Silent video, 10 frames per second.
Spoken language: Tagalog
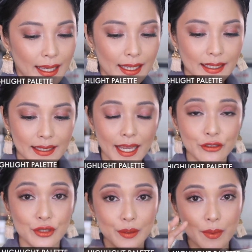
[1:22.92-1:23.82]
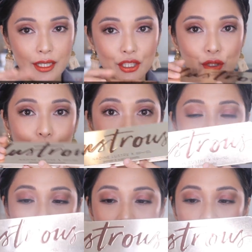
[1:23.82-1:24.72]
And ito naman yung
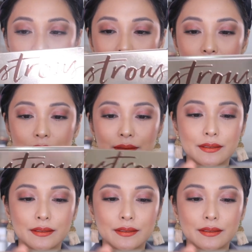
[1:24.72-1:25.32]
pinaka